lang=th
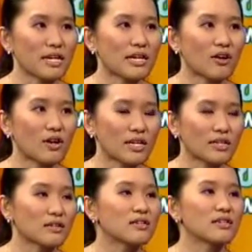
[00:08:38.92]
ไม่ค่อย
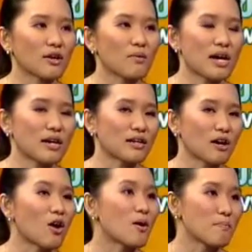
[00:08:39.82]
ก็ขึ้นกับว่า
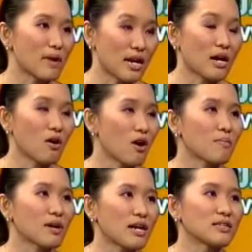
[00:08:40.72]
หอบไหมถ้าหอ
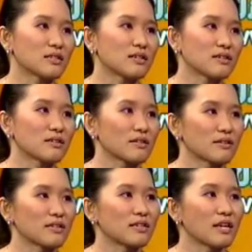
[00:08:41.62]
บก็อาจจะ
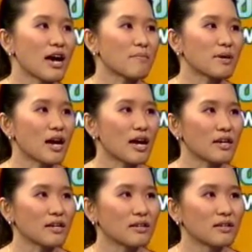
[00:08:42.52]
เดินทางไม่ได้